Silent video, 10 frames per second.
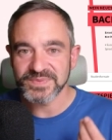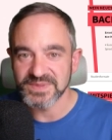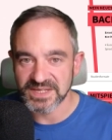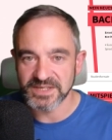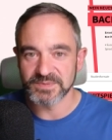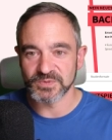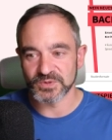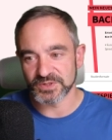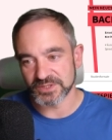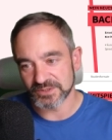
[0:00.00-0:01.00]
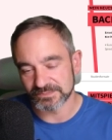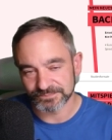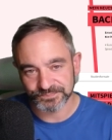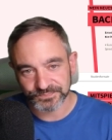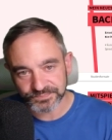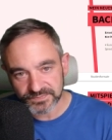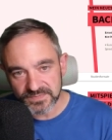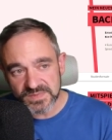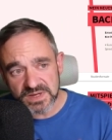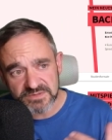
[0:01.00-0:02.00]
Ding im Grunde genommen.
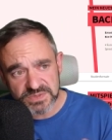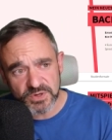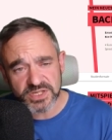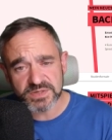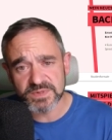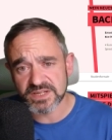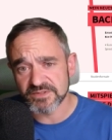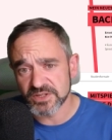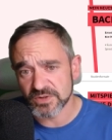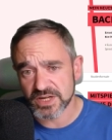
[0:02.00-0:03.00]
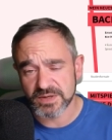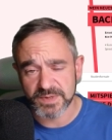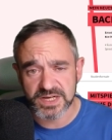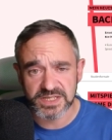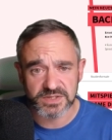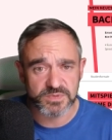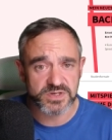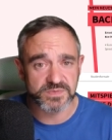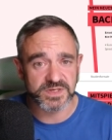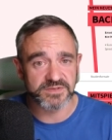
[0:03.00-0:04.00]
Was möchte ich mit der Videoreihe machen? Ich
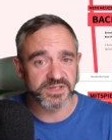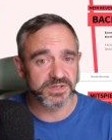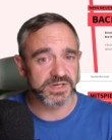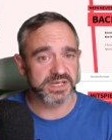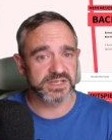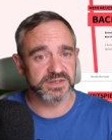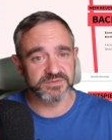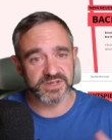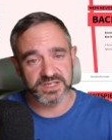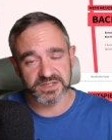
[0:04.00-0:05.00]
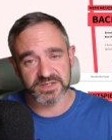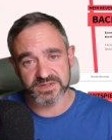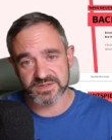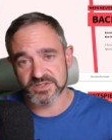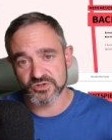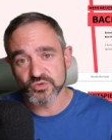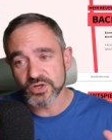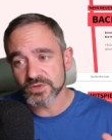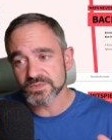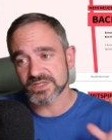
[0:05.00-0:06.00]
möchte mit der Videoreihe während des
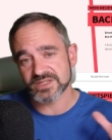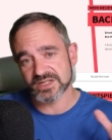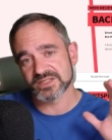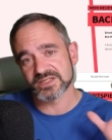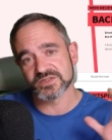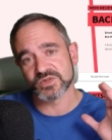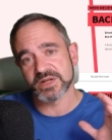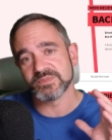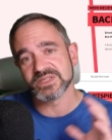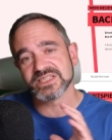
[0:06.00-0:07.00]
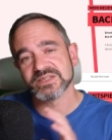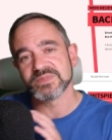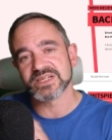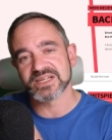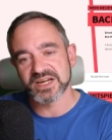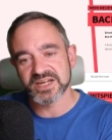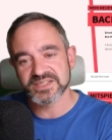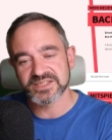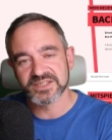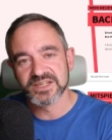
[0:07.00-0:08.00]
Studiums das Ganze so ein bisschen
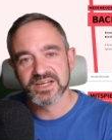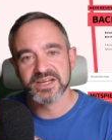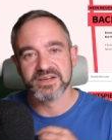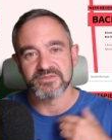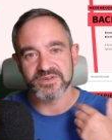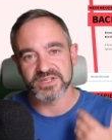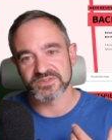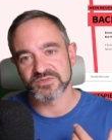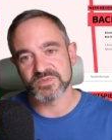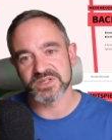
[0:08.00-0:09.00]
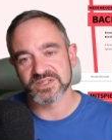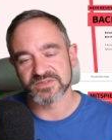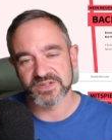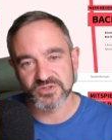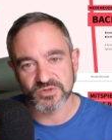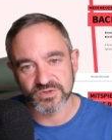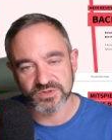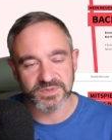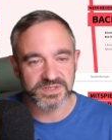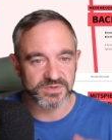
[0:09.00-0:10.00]
begleiten wie das für mich das
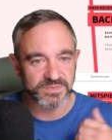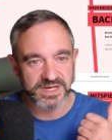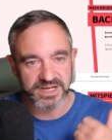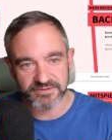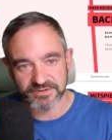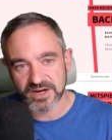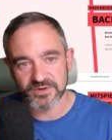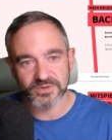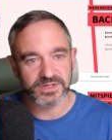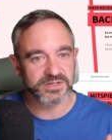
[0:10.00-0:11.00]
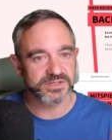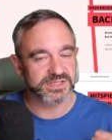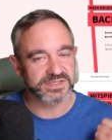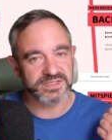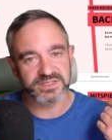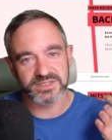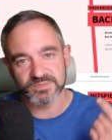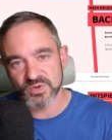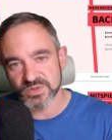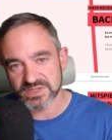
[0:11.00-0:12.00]
Fernstudium ist und meine Erfahrungen daraus erzählen, die
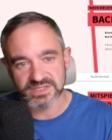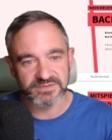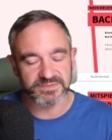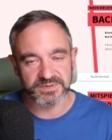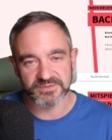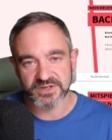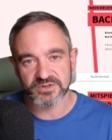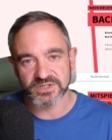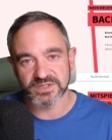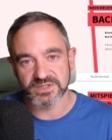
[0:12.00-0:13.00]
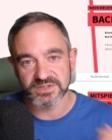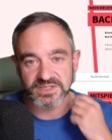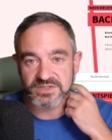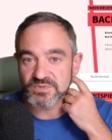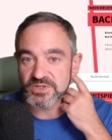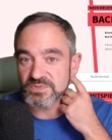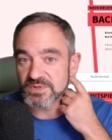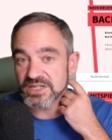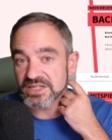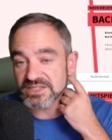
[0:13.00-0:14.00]
positiven, aber wie auch die, die jetzt zum Beispiel
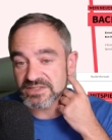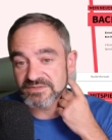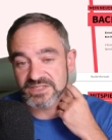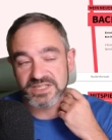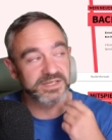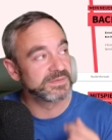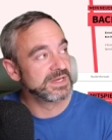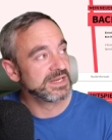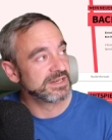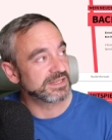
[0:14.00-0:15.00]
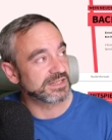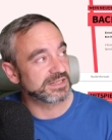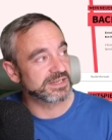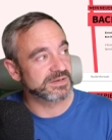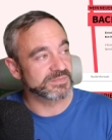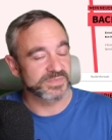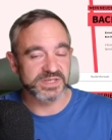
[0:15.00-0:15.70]
negativen Sachen. Denn ähm, bei